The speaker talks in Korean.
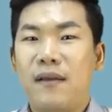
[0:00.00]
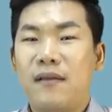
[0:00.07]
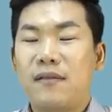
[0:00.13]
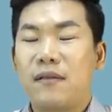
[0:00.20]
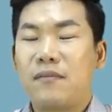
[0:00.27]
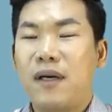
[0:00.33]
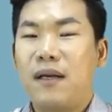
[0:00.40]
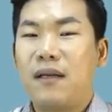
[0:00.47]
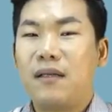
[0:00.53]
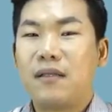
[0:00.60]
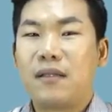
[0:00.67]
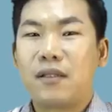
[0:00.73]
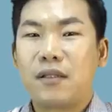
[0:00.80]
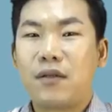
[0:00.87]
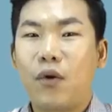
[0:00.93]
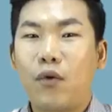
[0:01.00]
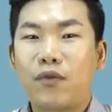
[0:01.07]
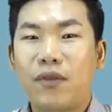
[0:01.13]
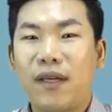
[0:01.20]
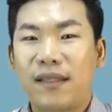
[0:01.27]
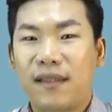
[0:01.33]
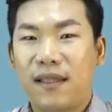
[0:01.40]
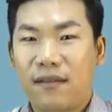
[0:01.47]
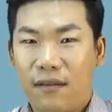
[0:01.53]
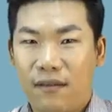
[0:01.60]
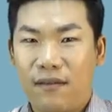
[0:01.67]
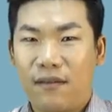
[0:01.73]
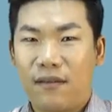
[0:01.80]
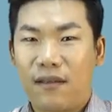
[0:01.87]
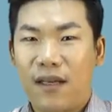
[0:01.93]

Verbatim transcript: 정말 철옹성 같았던